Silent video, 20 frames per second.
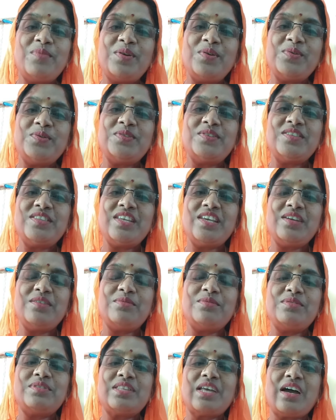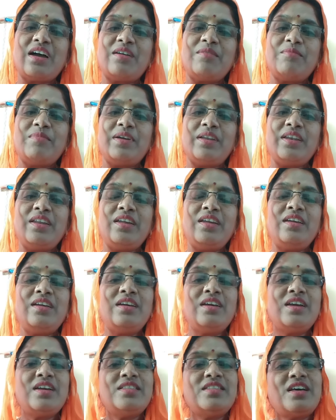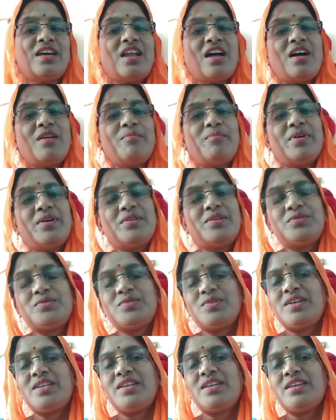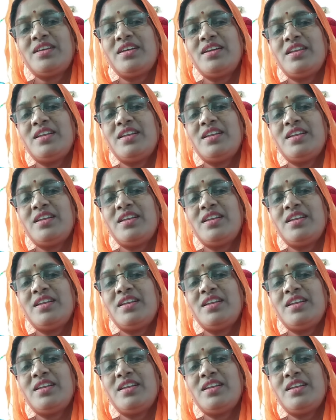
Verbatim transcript: मनुज देवता बने धरा पर स्वर्ग